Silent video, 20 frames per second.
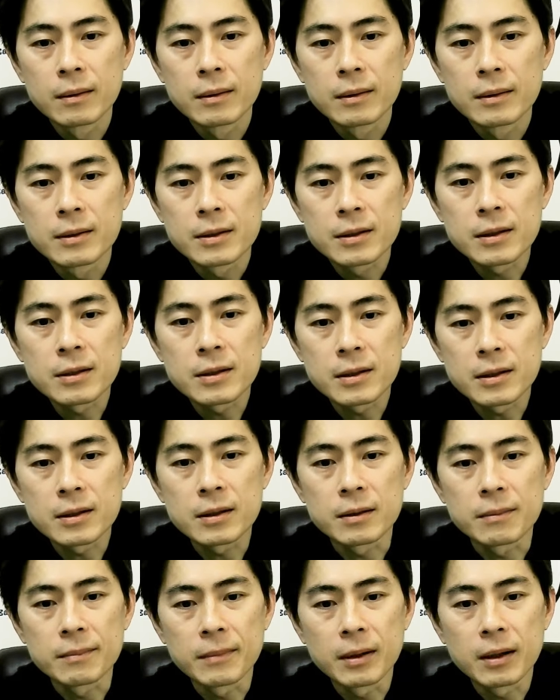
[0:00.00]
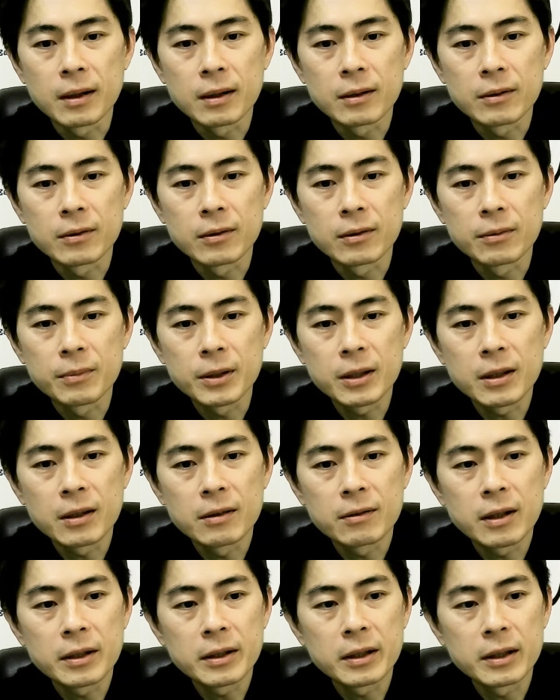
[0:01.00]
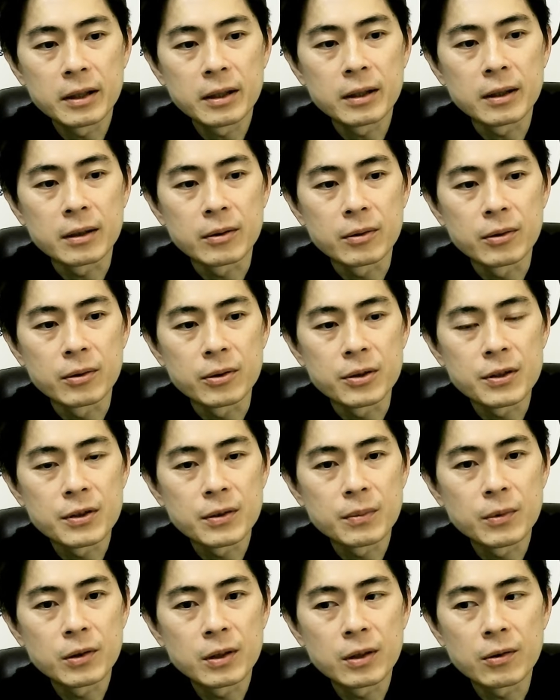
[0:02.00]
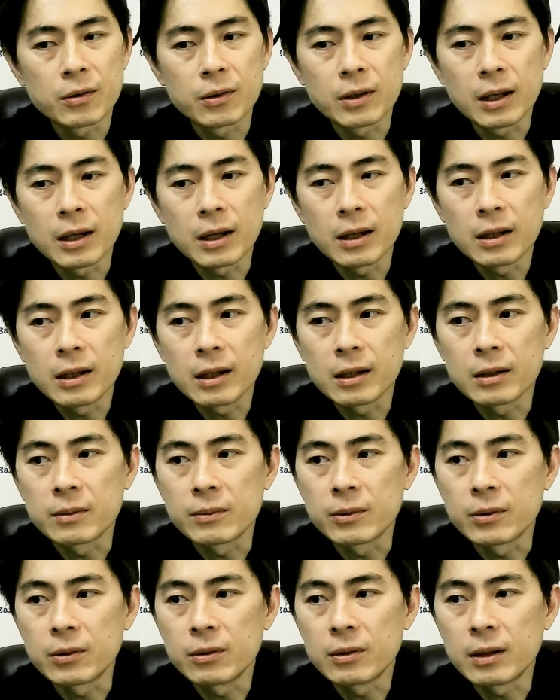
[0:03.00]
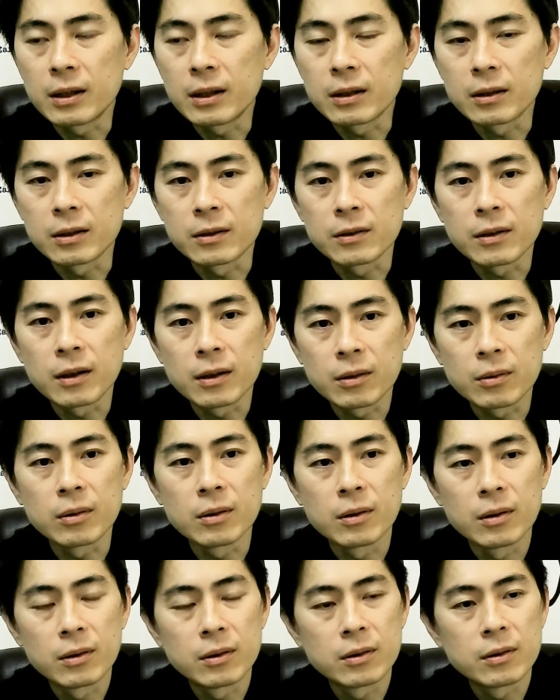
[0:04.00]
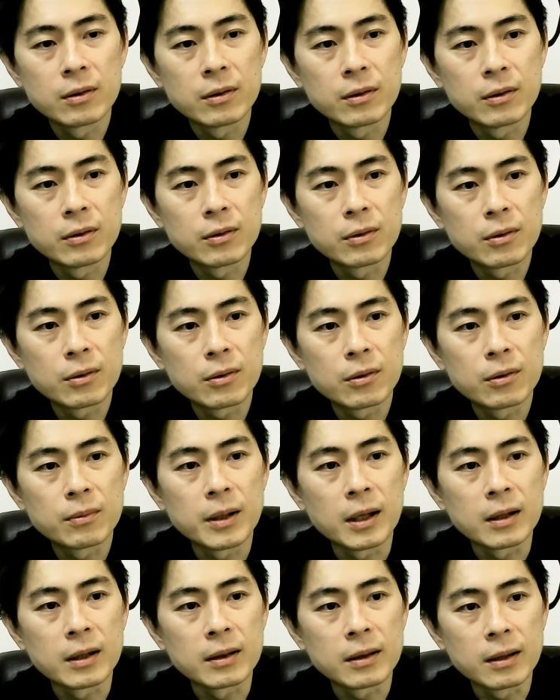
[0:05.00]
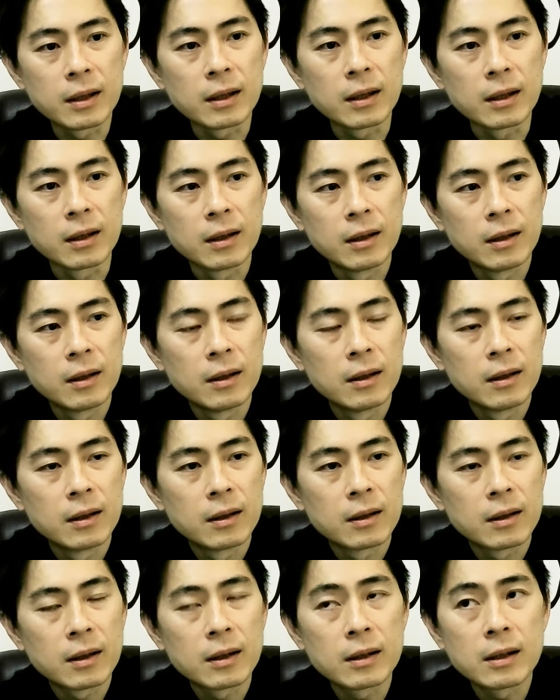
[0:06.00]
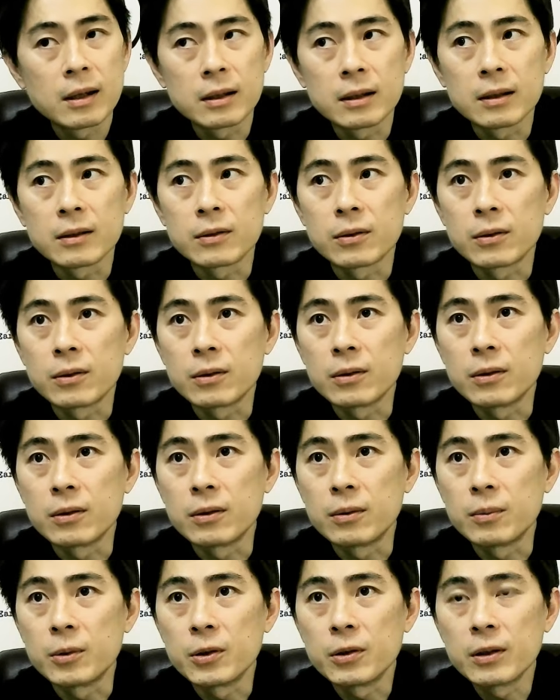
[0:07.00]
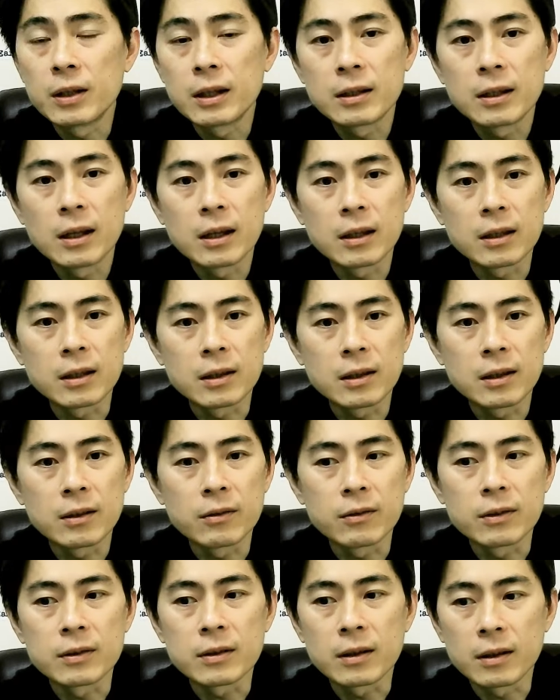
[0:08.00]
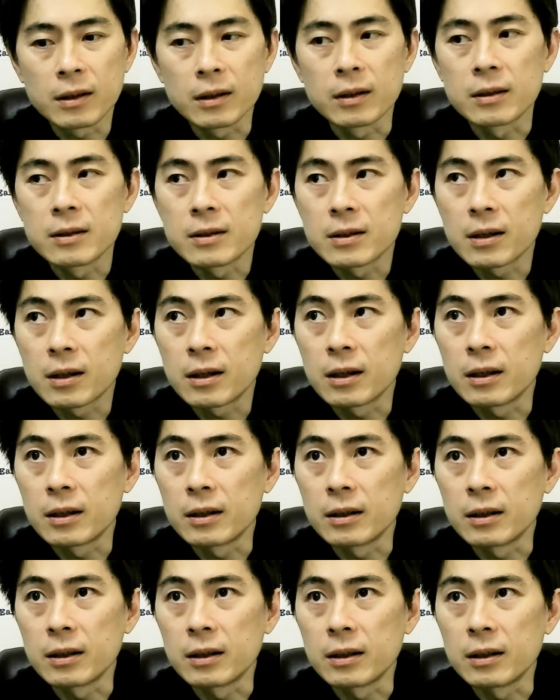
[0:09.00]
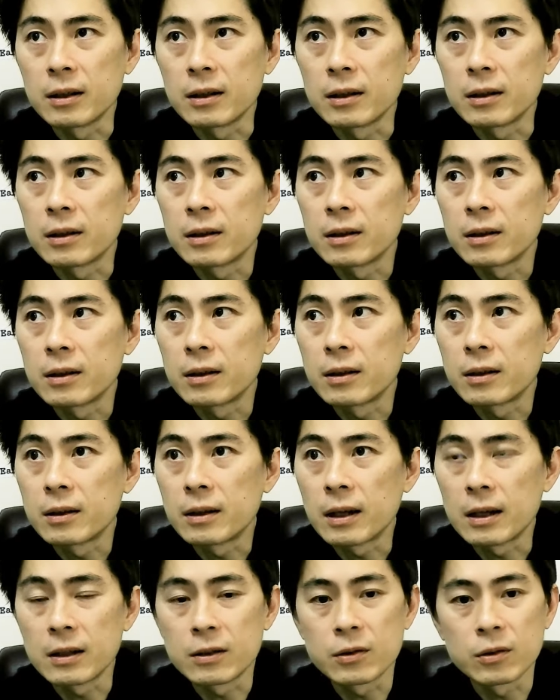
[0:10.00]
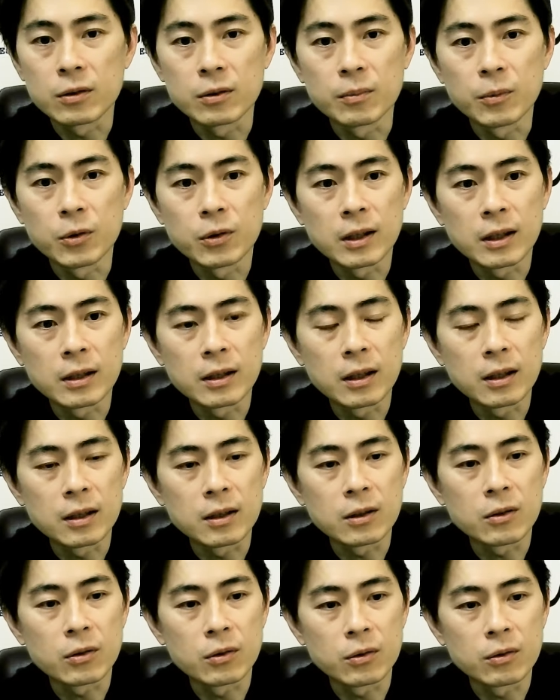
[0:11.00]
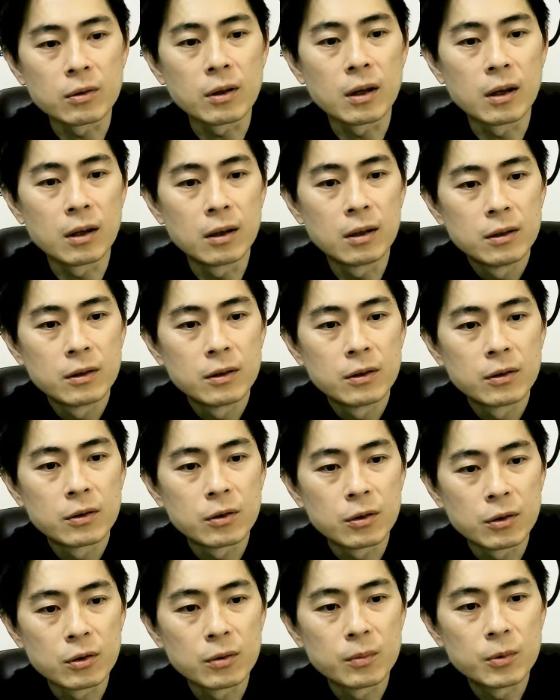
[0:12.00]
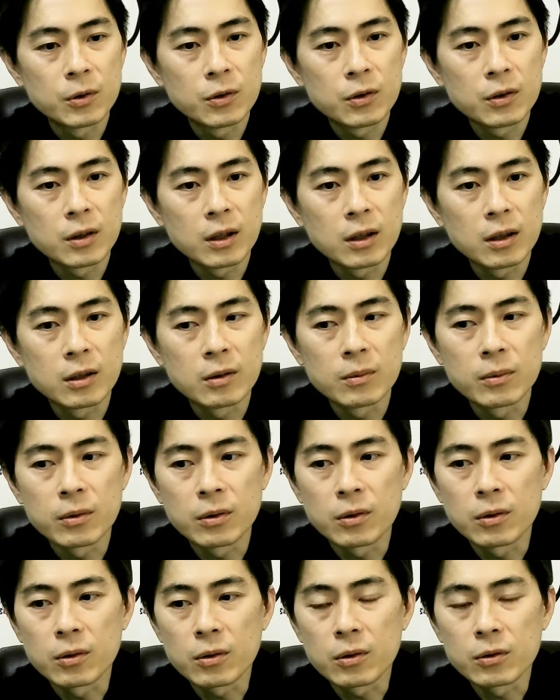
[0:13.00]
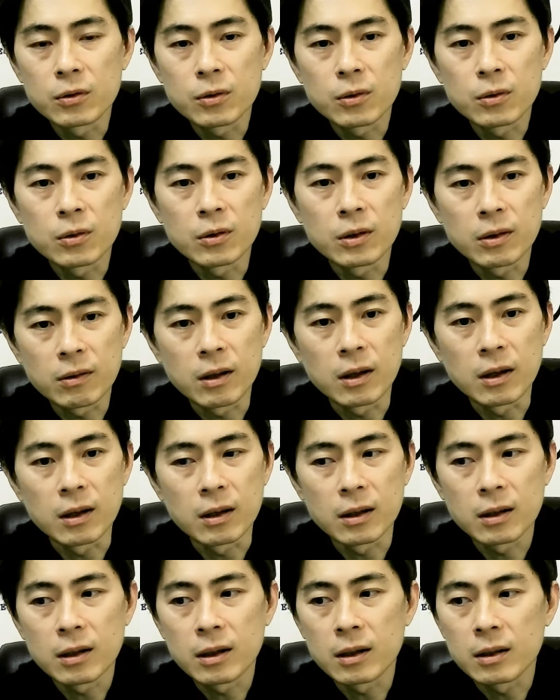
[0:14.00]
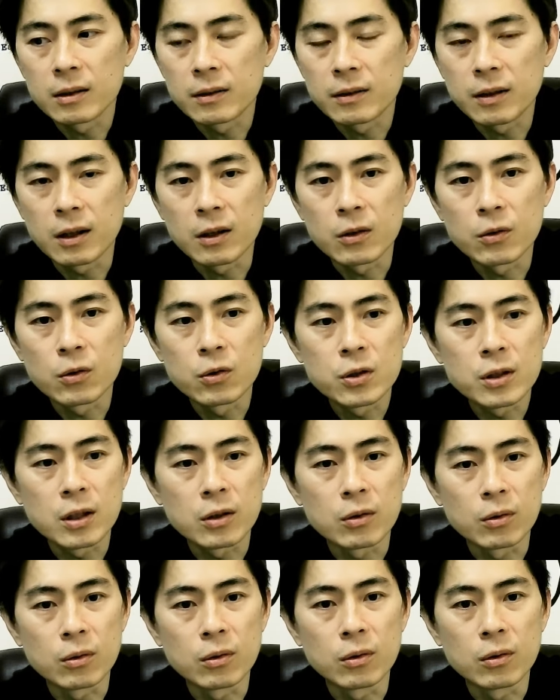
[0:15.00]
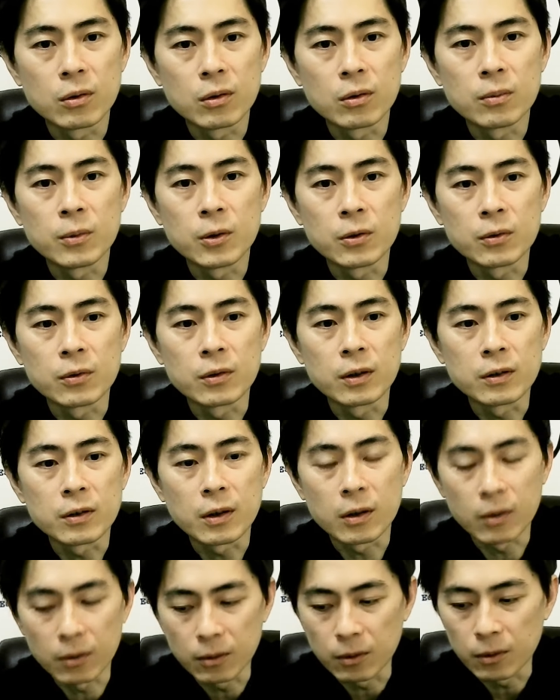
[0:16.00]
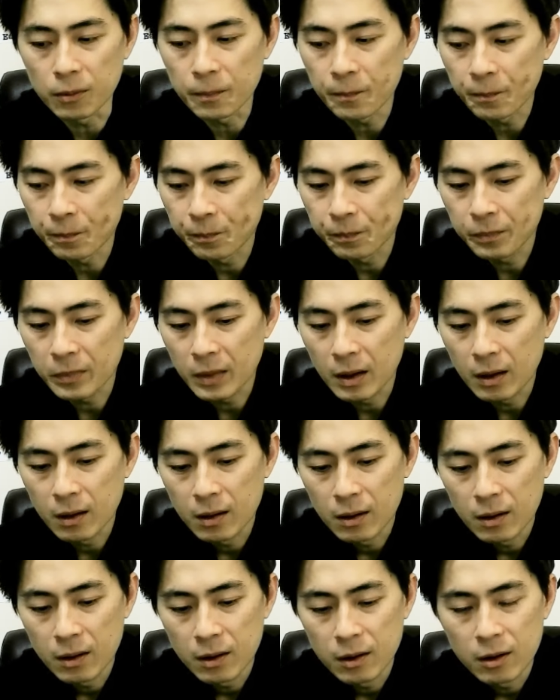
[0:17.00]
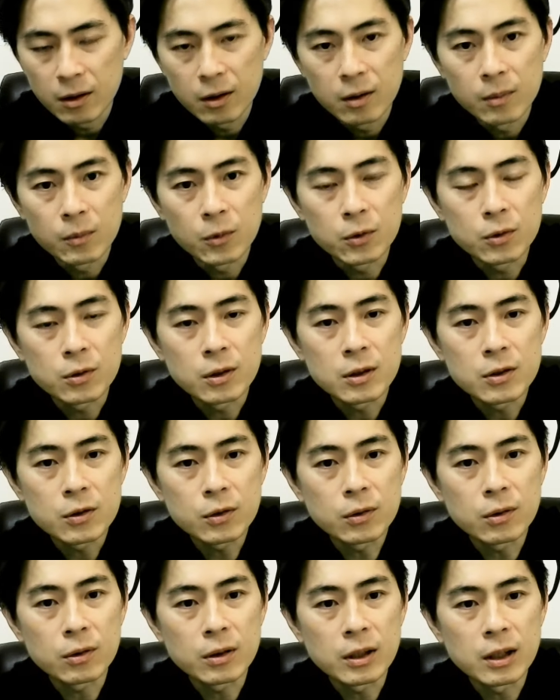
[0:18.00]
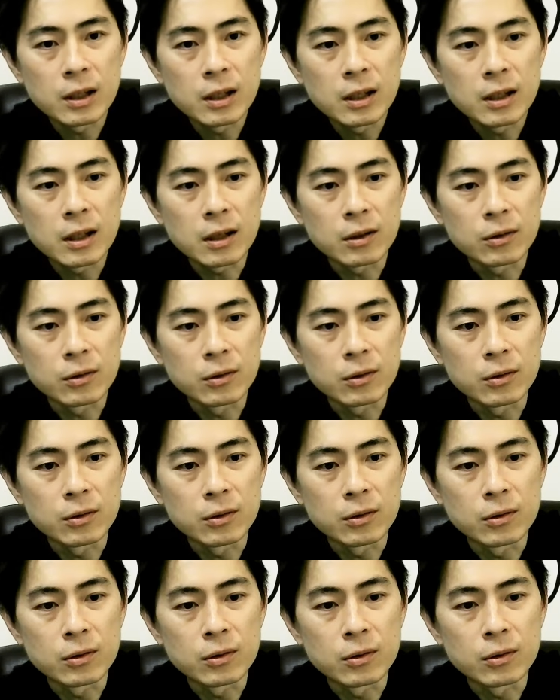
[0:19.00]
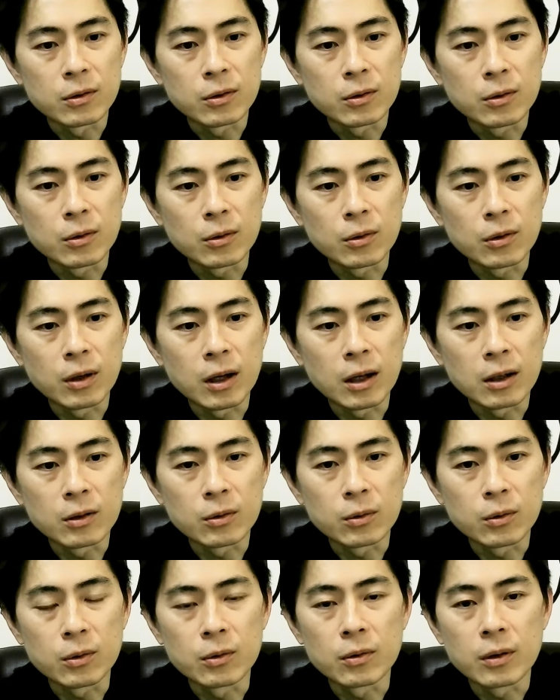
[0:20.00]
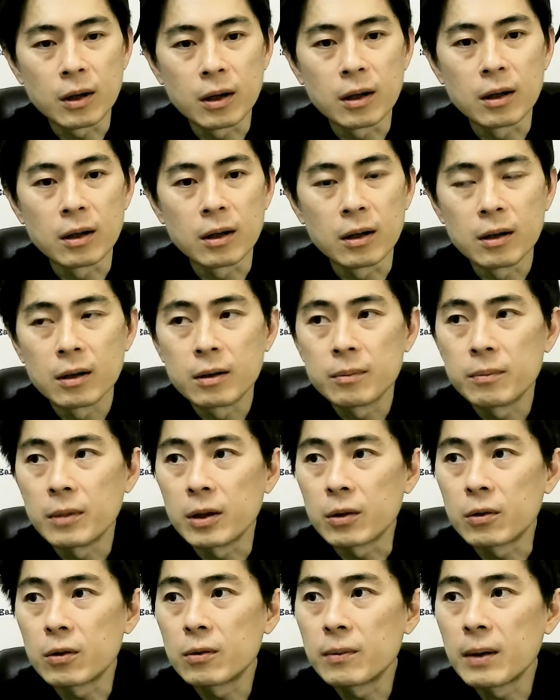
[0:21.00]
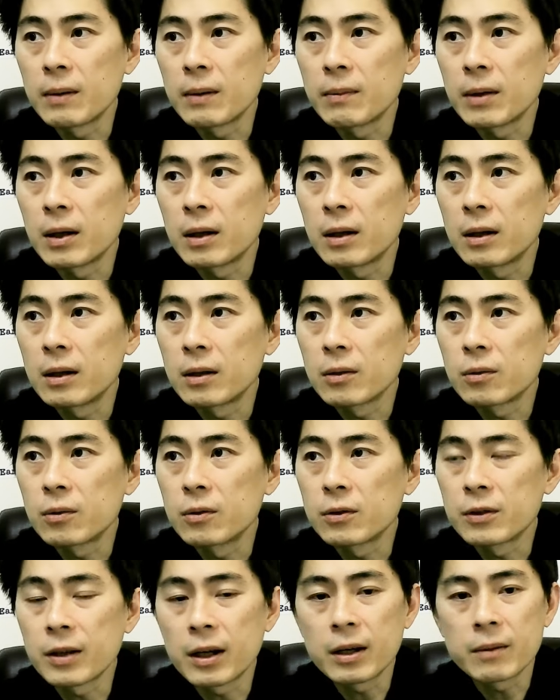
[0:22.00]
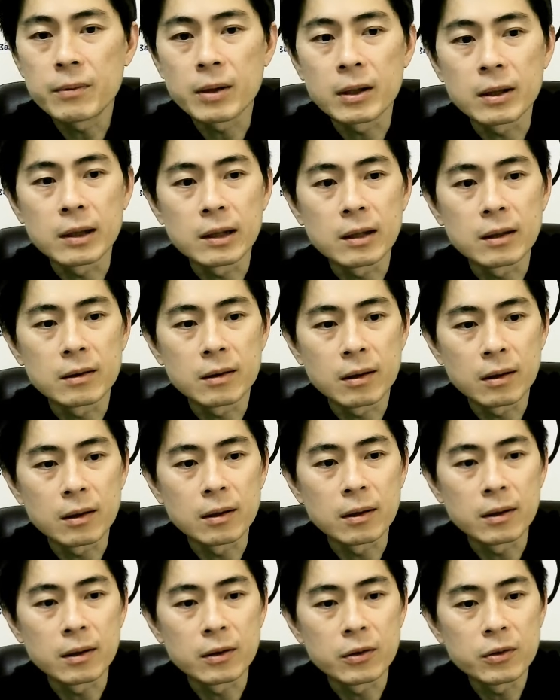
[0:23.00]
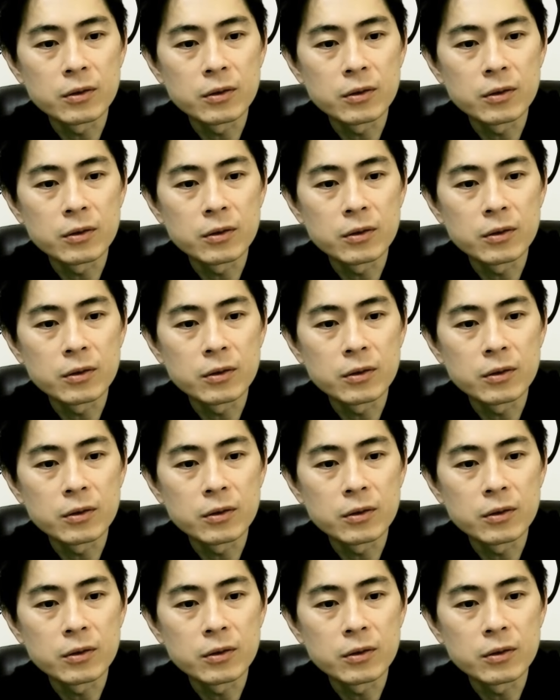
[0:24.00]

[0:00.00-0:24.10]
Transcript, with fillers: しかし、まあ、あの、見てる限り、こう、質問に答えないのもどうなんですかというところもあって、かなりその問題提起っていうんですかね、社会に対する問題提起というのか、そういう物議っていうものを起こすことには成功したと思うんですけど、僕がちょっと気になることがあるというのか、まあこのままこう裁判になって有